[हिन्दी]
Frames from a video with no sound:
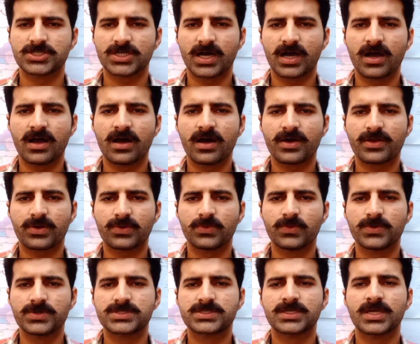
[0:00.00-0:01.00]
जहां हर
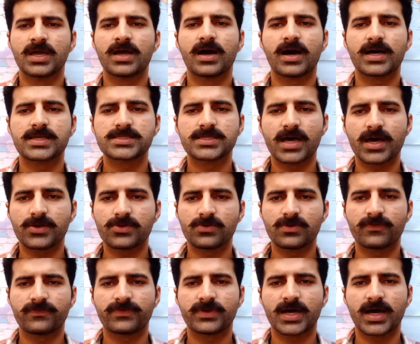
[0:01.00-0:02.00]
रोज़
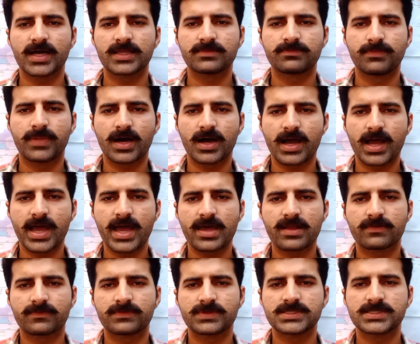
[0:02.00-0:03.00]
हज़ारों अफराद बग़ैर